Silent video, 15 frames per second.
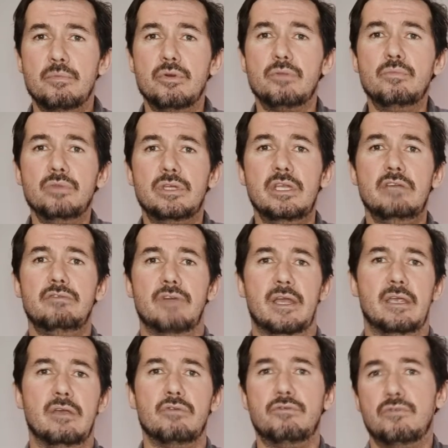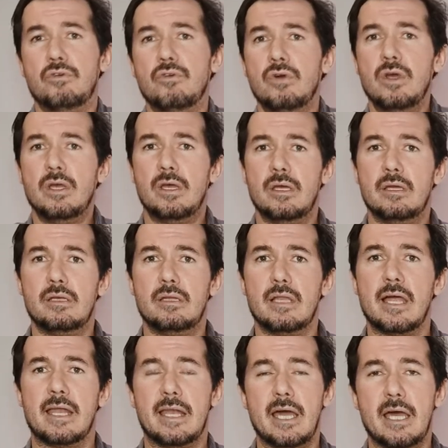Por que motivo é que eu vou uh,
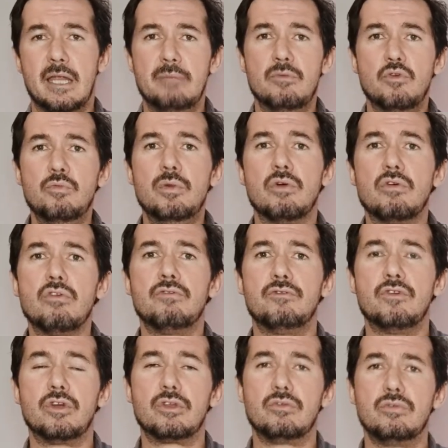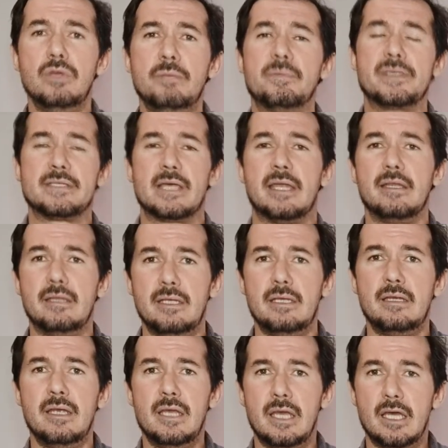largar o meu conforto e passar a
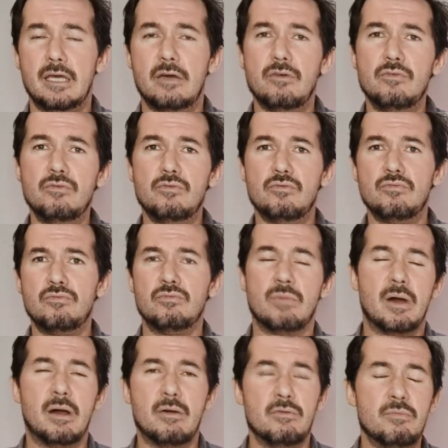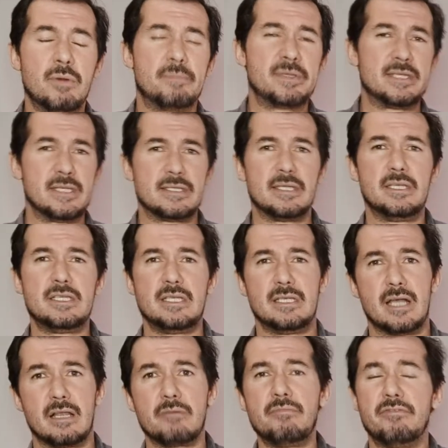ter uh, um, uma, uma, presença
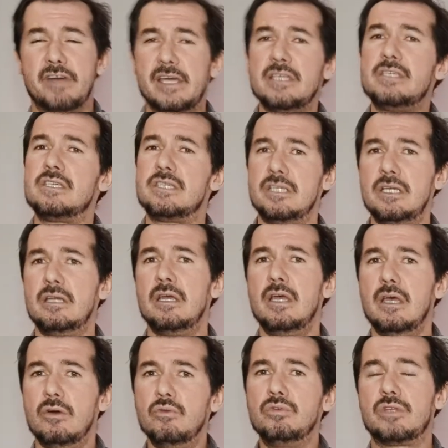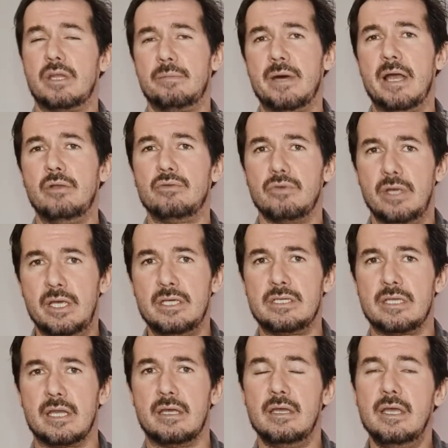digital que me vai exigir um trabalho
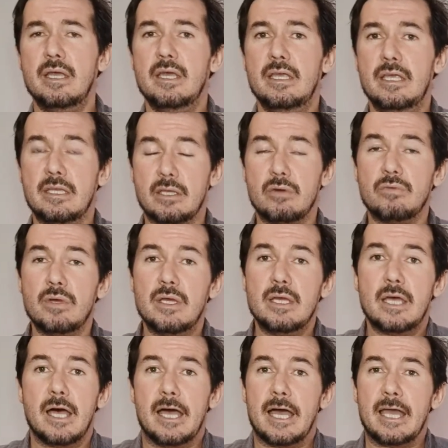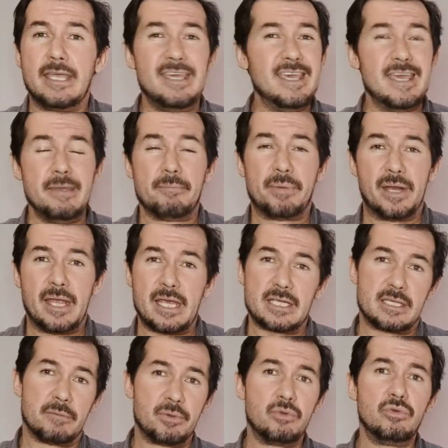extra? E então, eh, aqui para
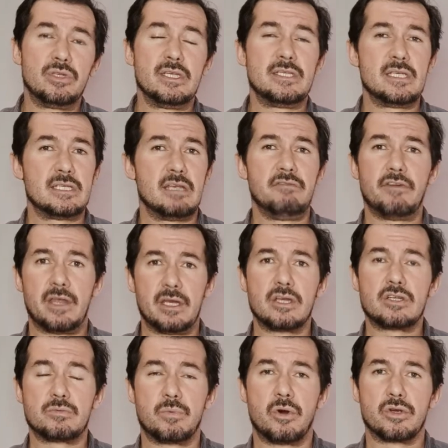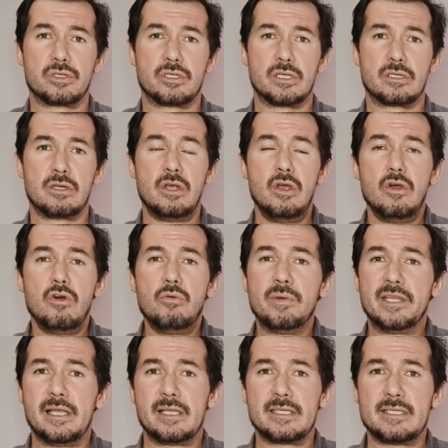esta pergunta existem várias respostas.
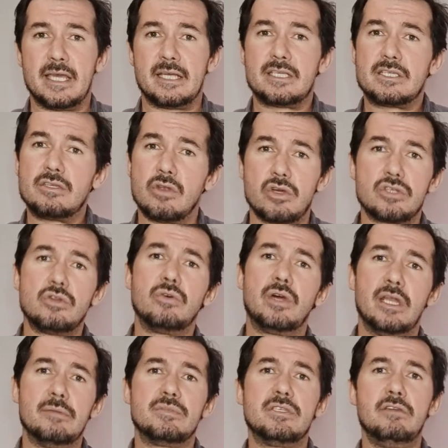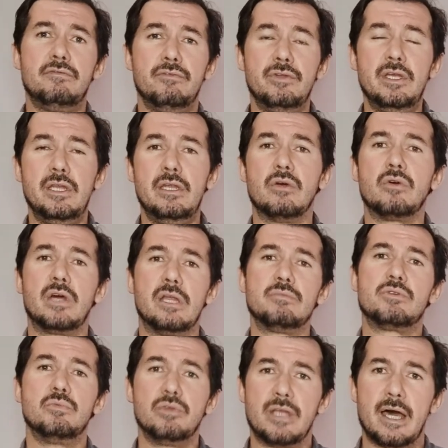Uma delas é que se nós não queremos evoluir e não
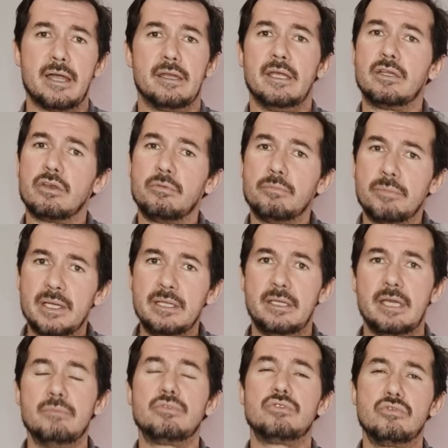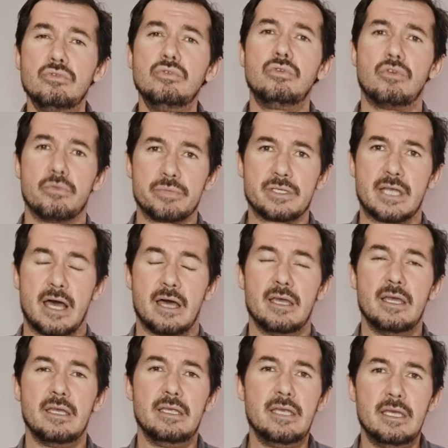queremos mudar, então mantemos tudo como está.
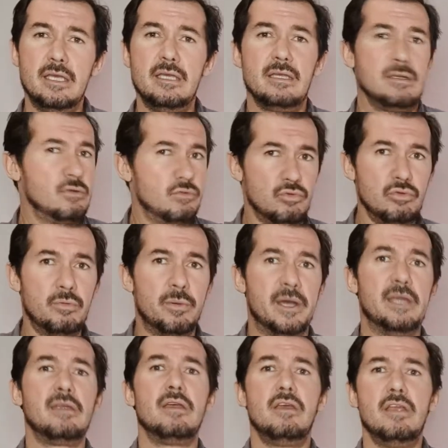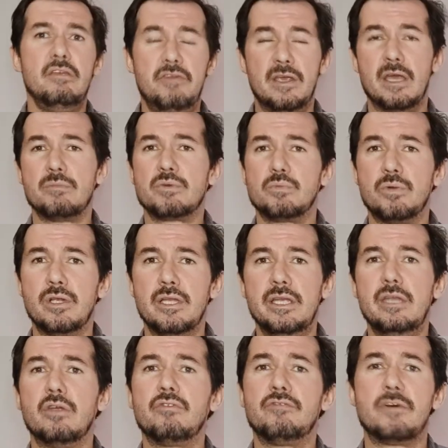E aí, tudo bem, e ficamos por
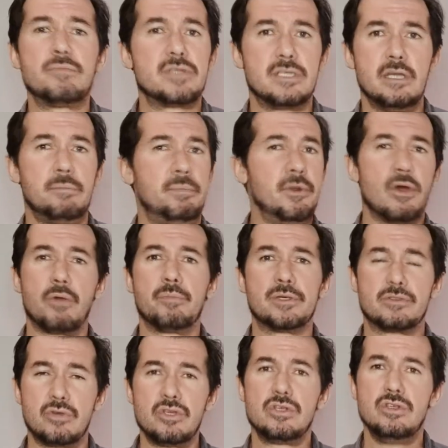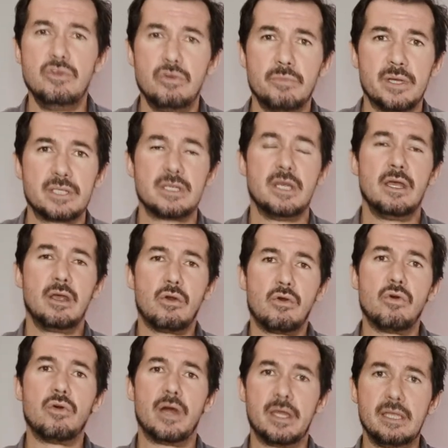ali, não vamos ter preocupações nenhumas
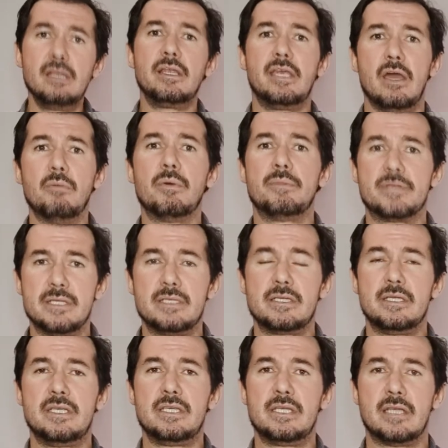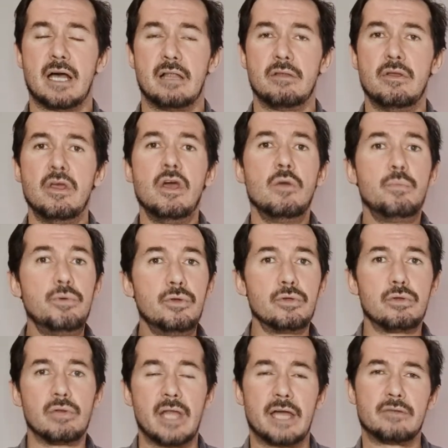com aquilo que é uma presença digital. Por
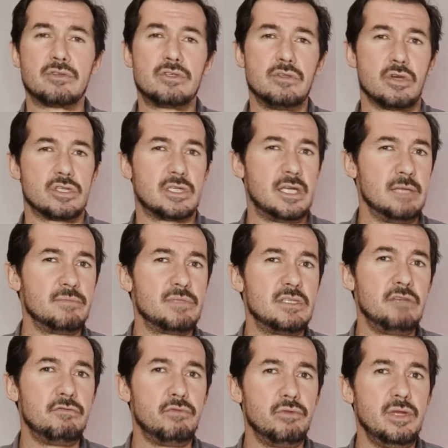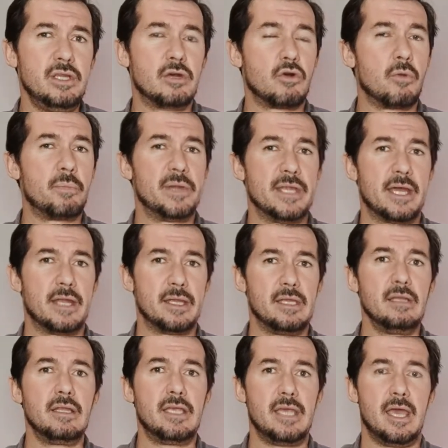outro lado, se nós queremos evoluir e acompanhar
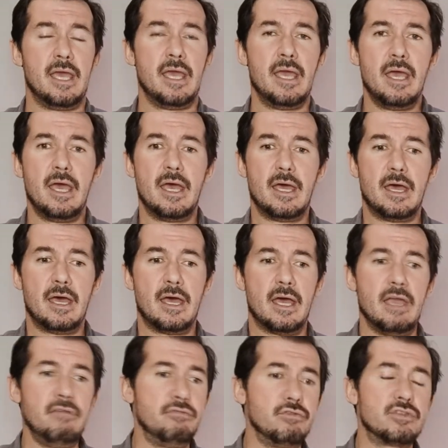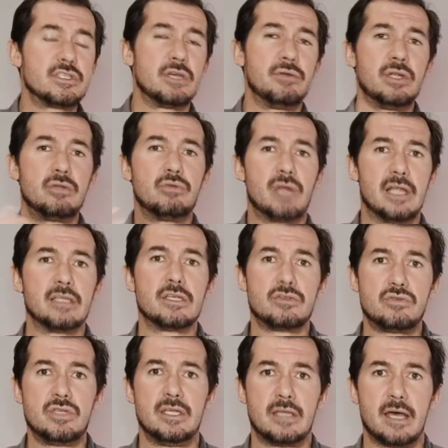aquilo que é eh, eh, a, evolução natural da
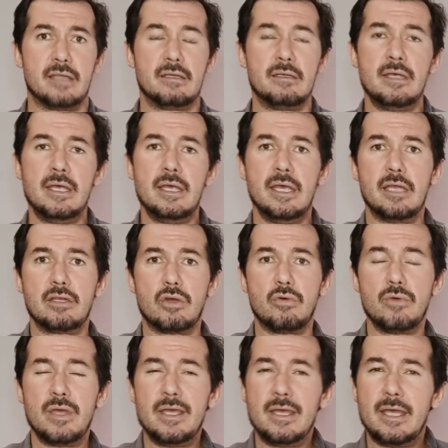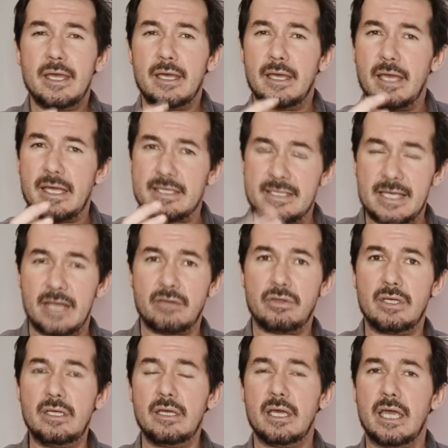sociedade, então eh, é
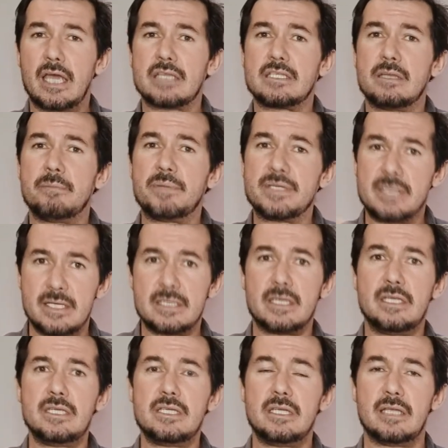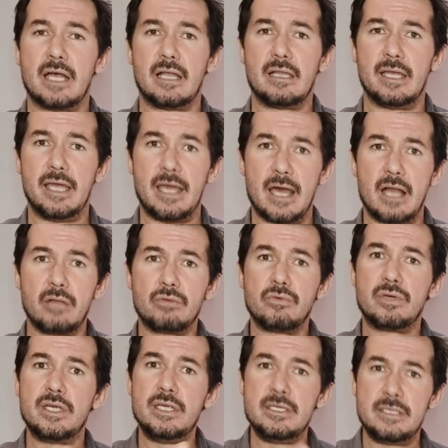certo que esta presença digital é
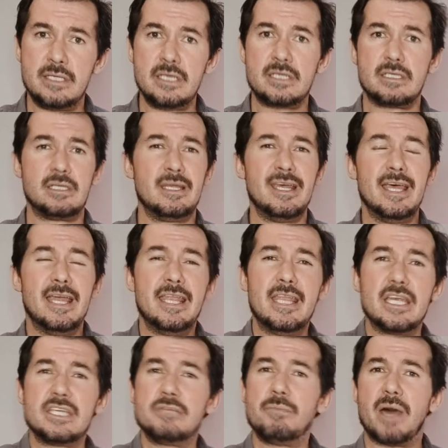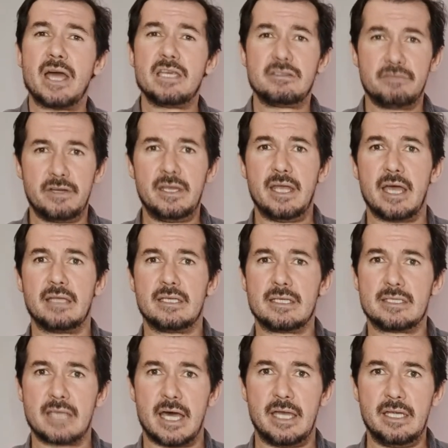algo que existe nas mais
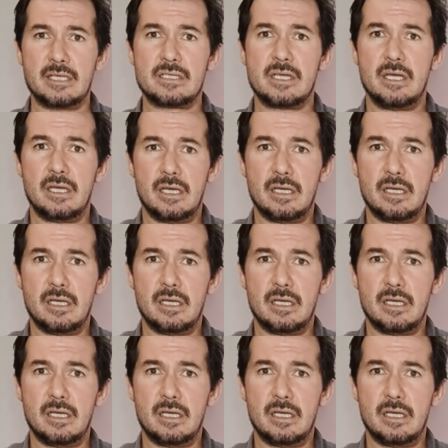variadas áreas